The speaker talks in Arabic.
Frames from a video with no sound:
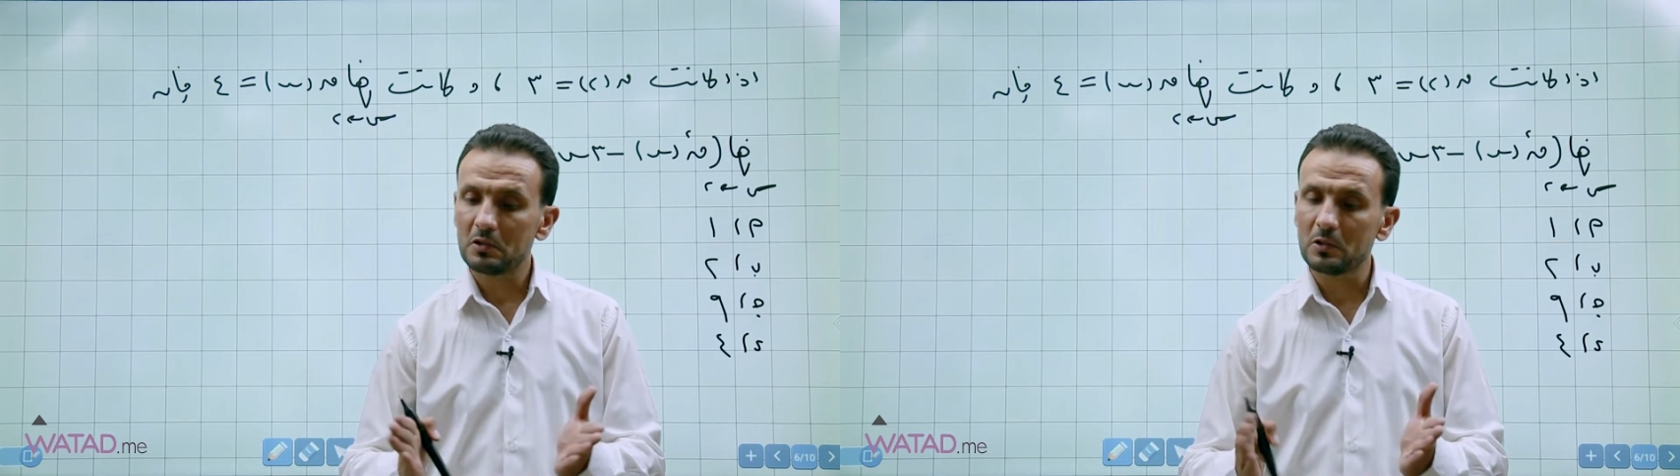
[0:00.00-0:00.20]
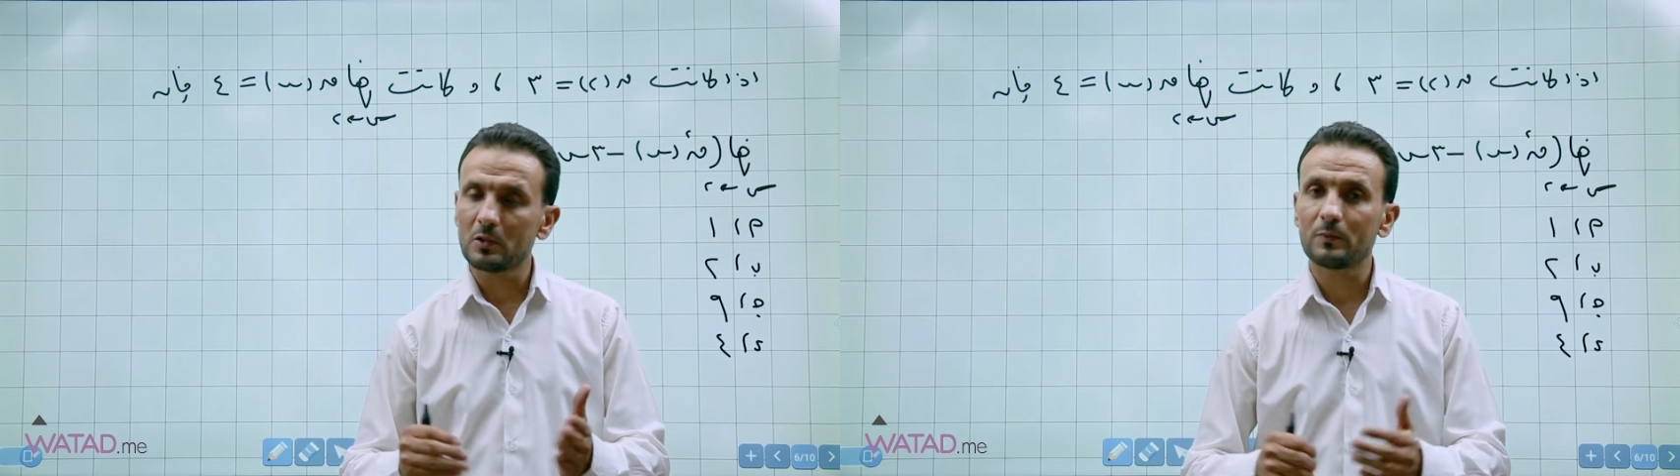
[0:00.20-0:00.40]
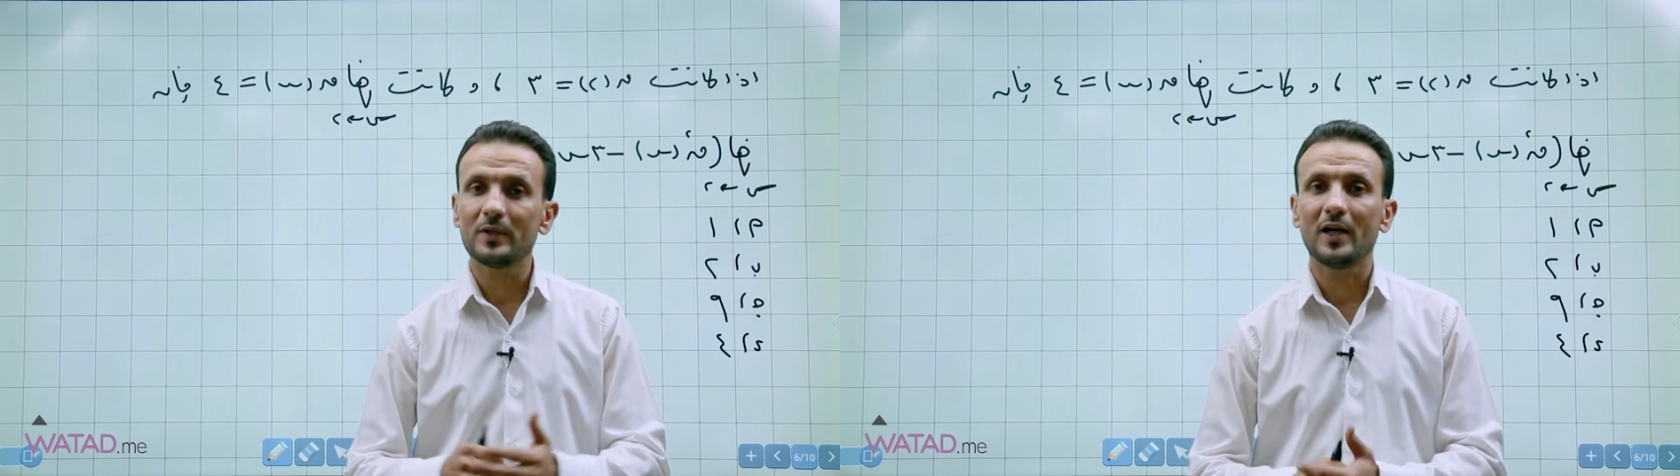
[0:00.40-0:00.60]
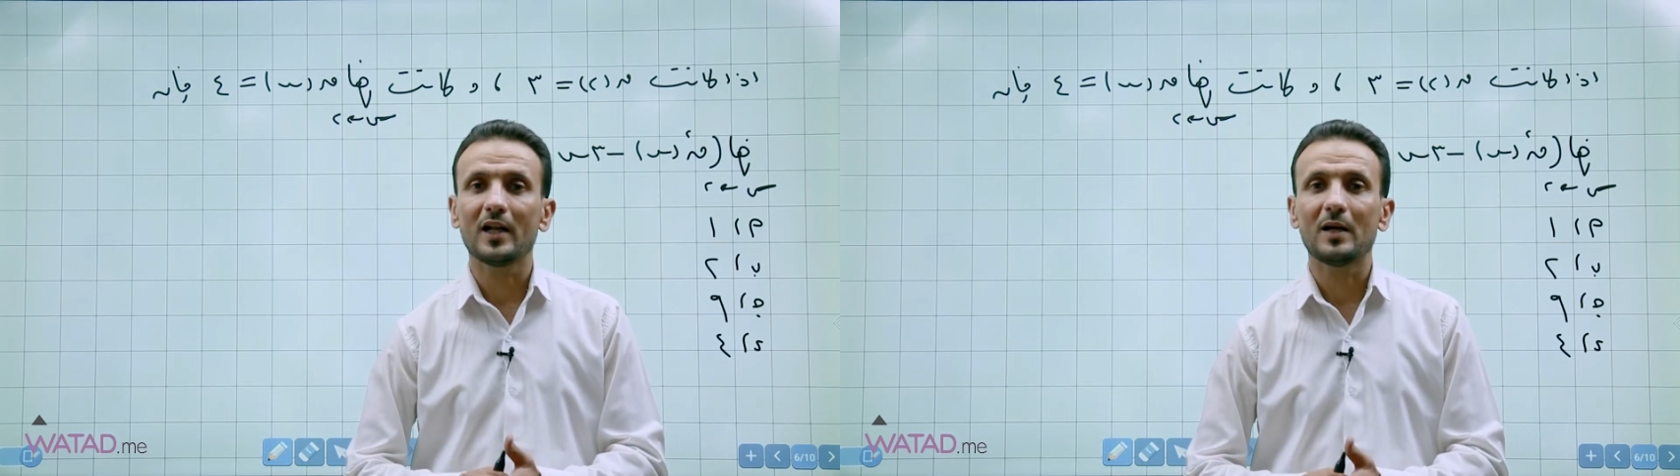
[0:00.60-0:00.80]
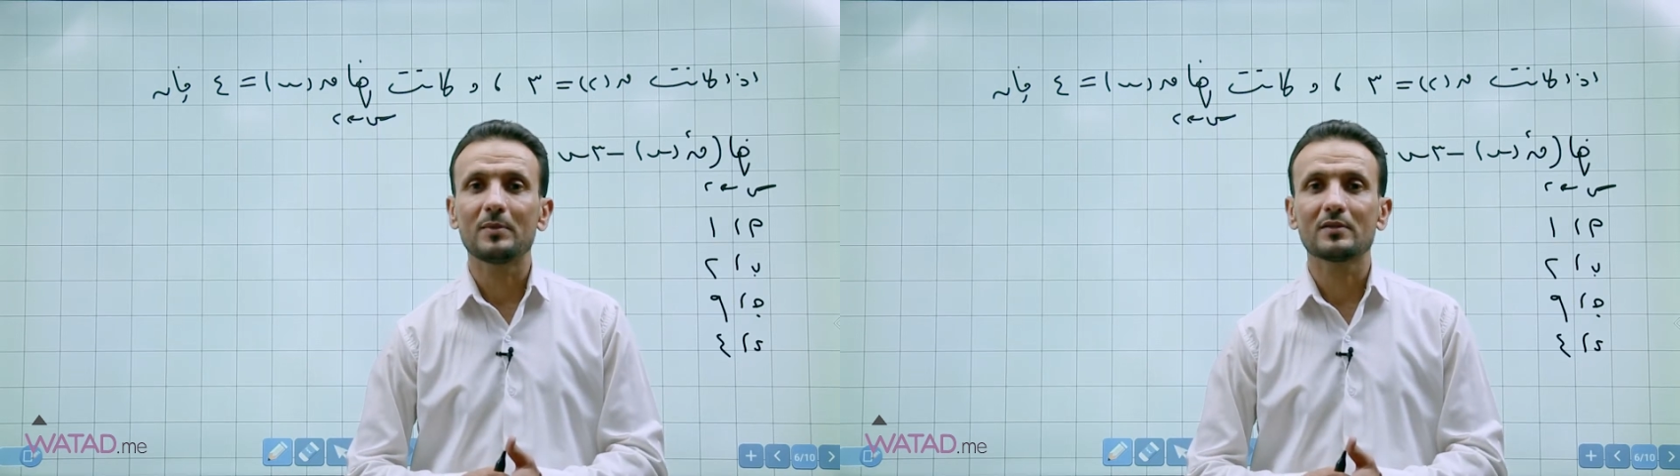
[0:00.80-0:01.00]
له في
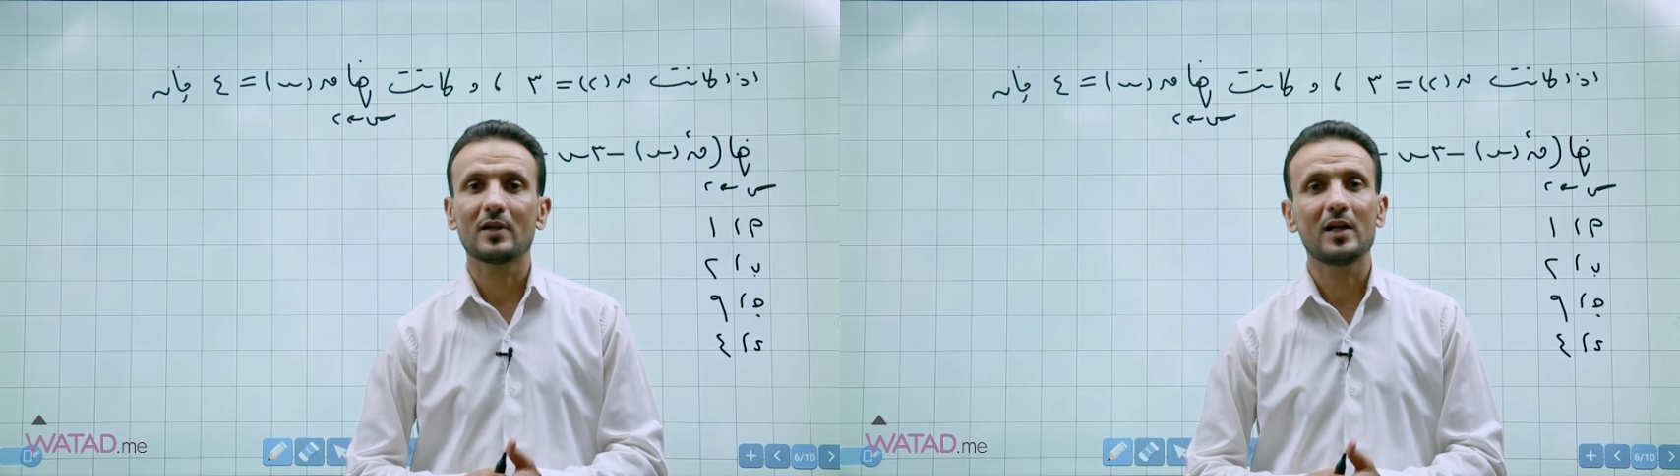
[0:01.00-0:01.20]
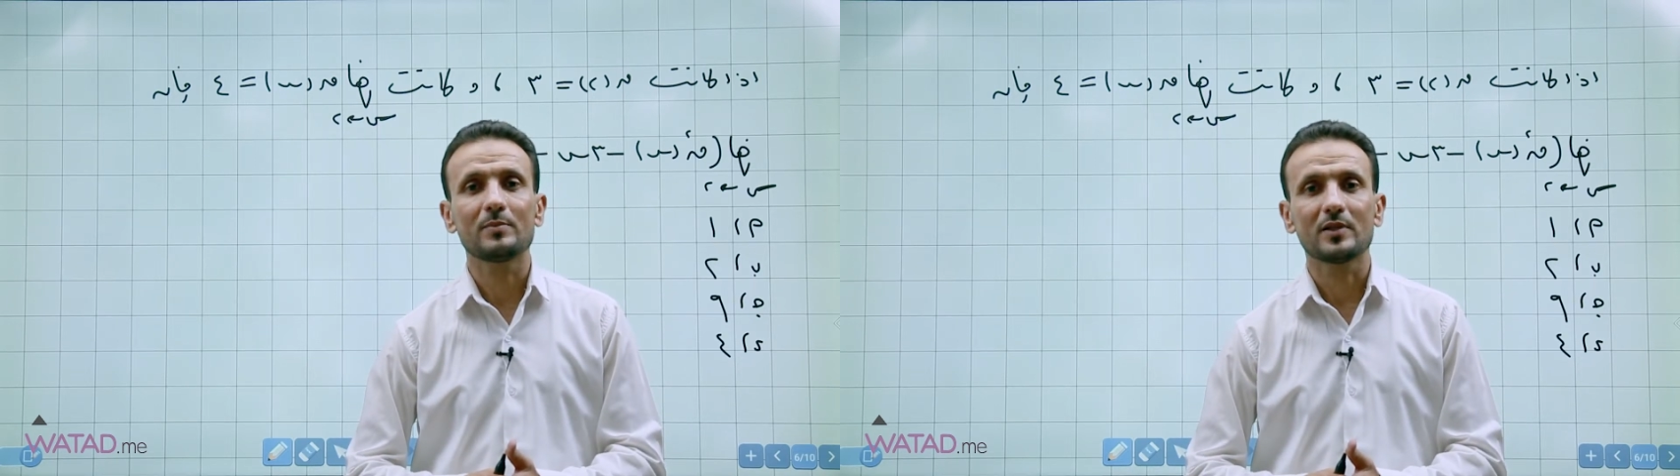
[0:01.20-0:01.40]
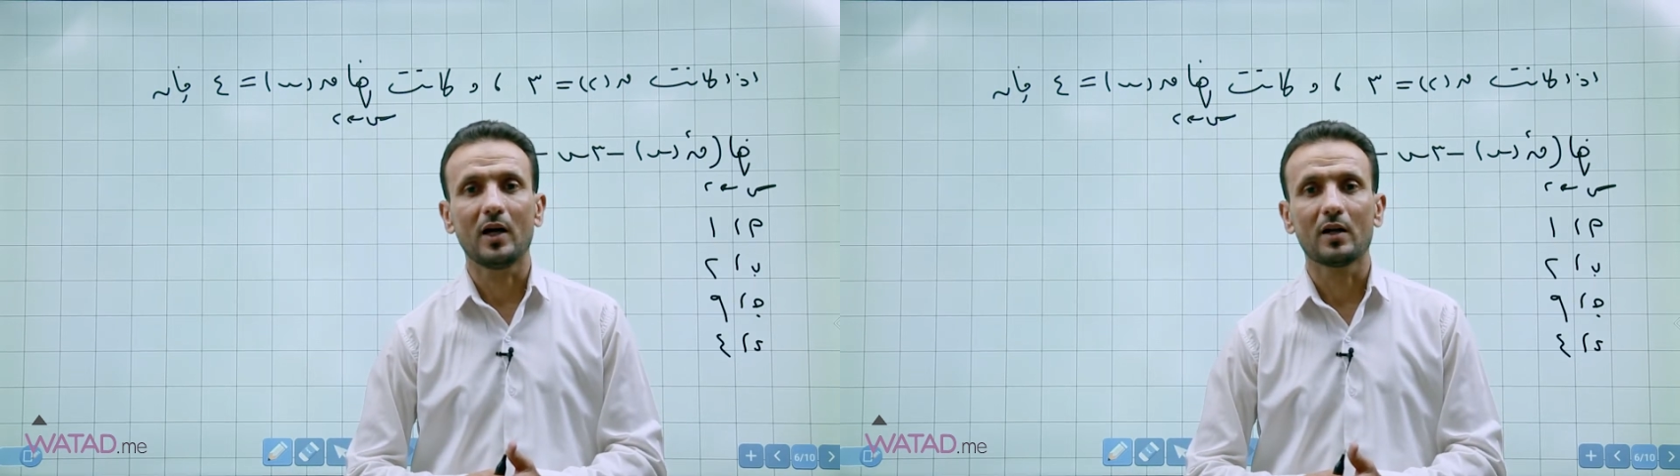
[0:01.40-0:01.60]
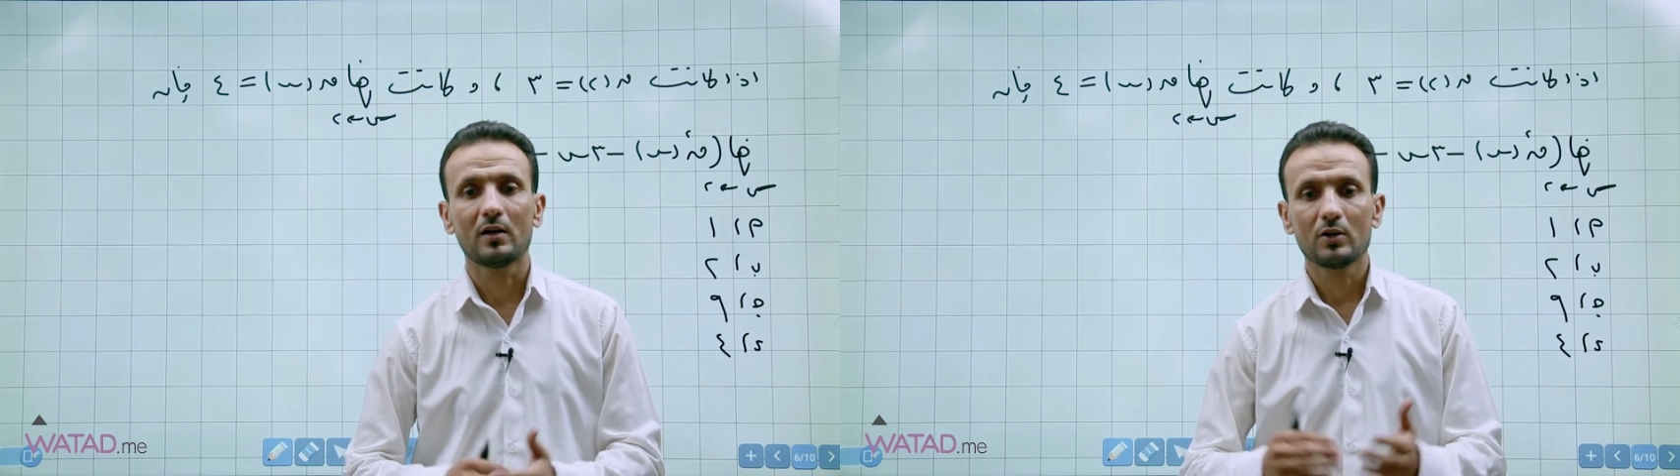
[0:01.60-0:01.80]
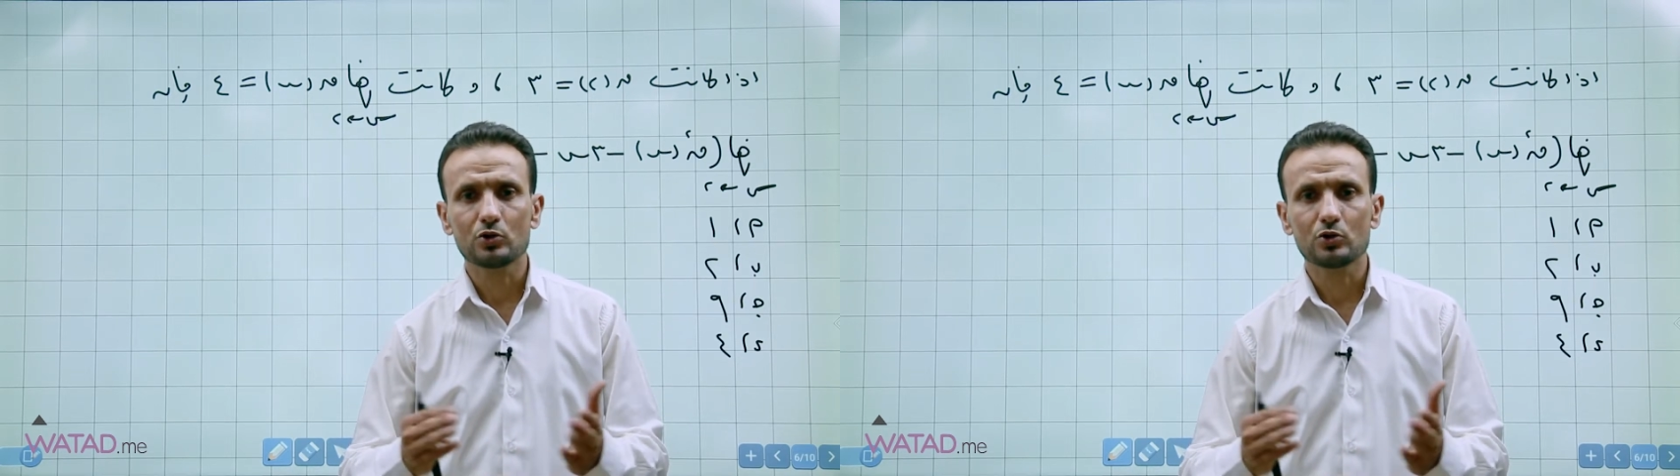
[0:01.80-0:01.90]
علامه الامتحان